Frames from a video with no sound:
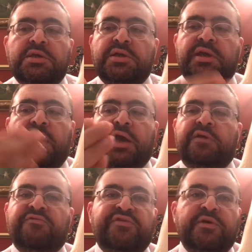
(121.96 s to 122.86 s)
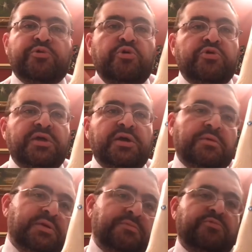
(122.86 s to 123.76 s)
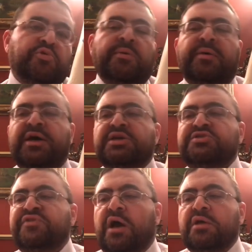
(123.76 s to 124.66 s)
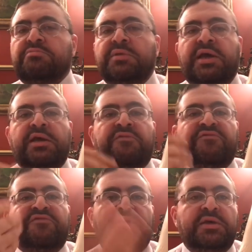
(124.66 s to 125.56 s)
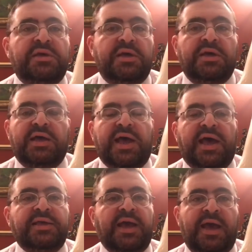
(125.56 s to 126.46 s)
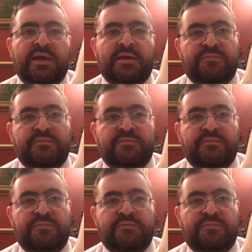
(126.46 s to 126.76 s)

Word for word: نحقن فيه برولوثيرابي وما بقاش فيه عظم نحقن فيه اي حاجه